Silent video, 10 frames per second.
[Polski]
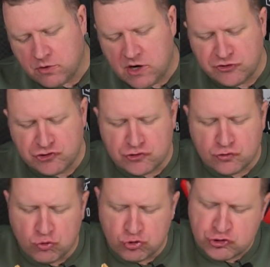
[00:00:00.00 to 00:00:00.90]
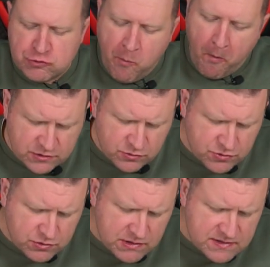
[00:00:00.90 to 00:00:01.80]
Leci tłuszcz. Wiecie,
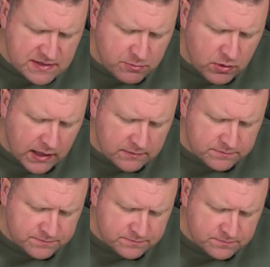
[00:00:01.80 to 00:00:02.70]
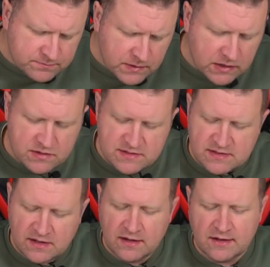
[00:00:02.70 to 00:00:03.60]
czy tu jest cebula? Nie, to
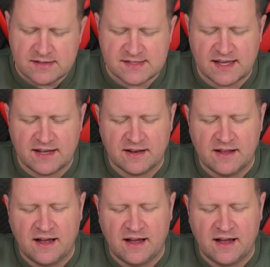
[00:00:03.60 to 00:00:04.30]
jest ser,